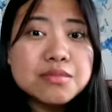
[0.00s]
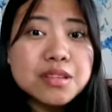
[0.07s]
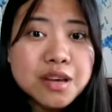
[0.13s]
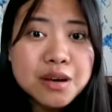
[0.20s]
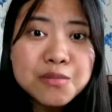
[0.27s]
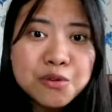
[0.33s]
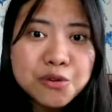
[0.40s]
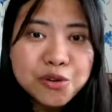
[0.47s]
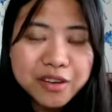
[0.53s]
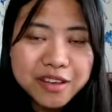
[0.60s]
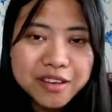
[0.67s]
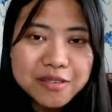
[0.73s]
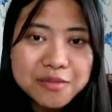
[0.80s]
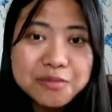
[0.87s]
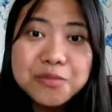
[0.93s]
कम हो
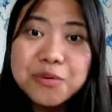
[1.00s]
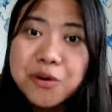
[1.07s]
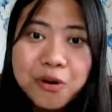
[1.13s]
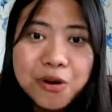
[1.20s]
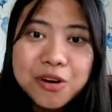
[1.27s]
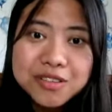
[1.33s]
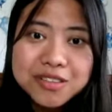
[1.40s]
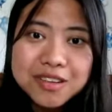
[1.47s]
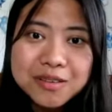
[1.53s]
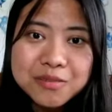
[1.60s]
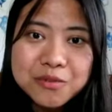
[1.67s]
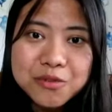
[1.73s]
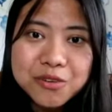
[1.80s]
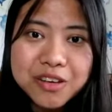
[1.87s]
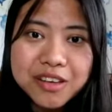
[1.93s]
गए बहुत कम
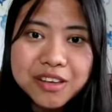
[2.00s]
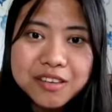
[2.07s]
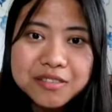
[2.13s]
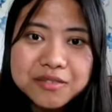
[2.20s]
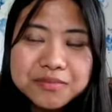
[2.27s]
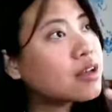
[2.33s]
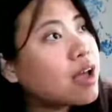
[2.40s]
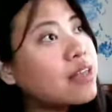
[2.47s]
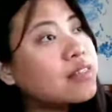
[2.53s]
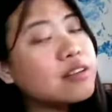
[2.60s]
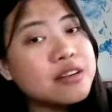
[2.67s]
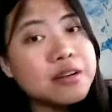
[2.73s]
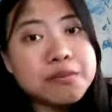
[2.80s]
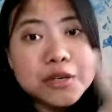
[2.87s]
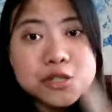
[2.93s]
हो गए एंड द
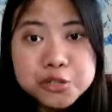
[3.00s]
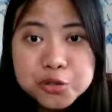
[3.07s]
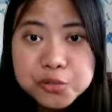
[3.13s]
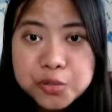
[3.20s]
नंबर टू